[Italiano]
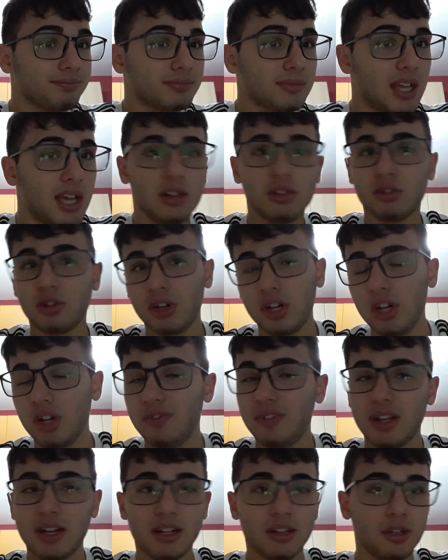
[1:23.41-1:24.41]
e il Torino
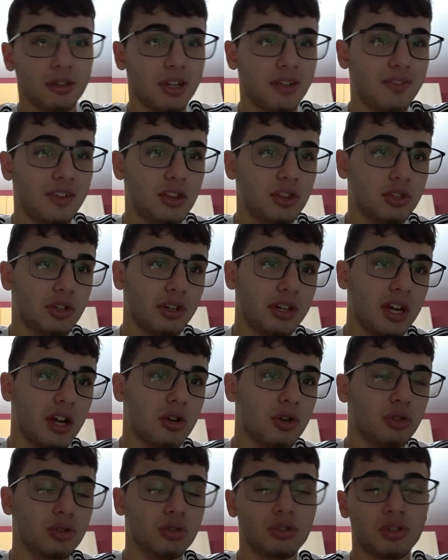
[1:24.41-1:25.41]
viene da una vittoria
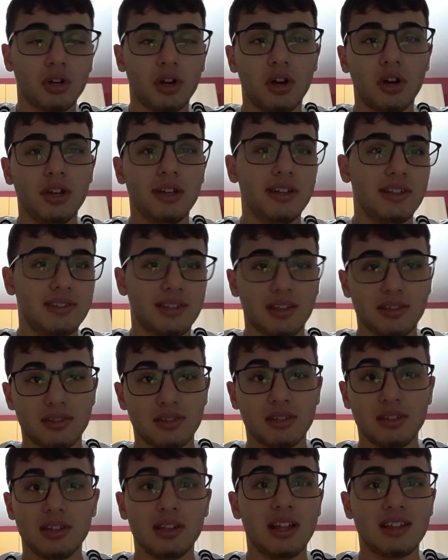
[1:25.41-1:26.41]
contro
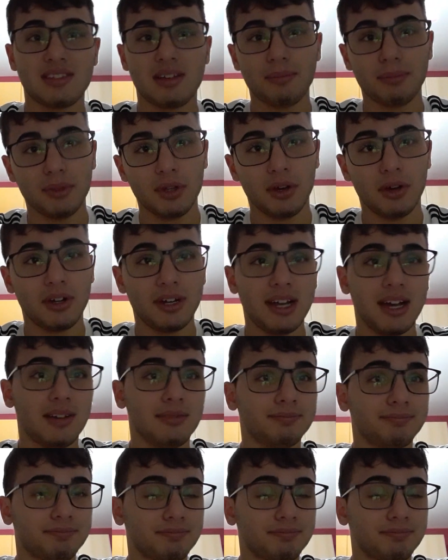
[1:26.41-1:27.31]
Sas- la Sampdoria.